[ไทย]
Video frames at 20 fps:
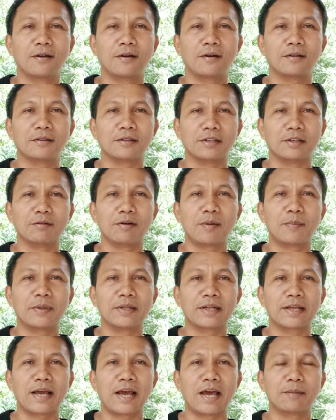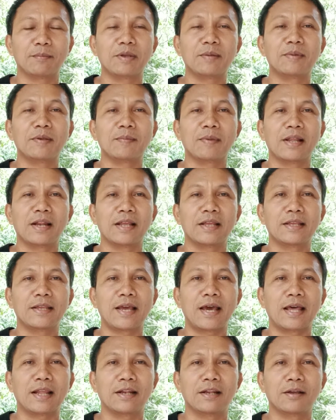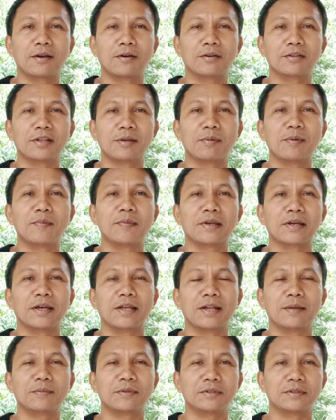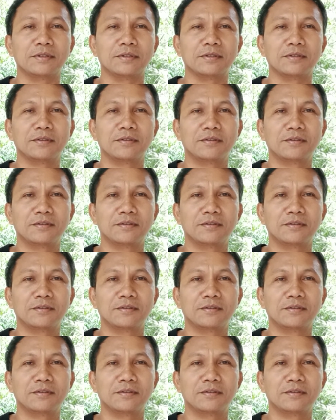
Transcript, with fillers: ก็ถือว่าเป็นการไม่มีมารยาทแล้วก็จะไม่มีใครนับถือ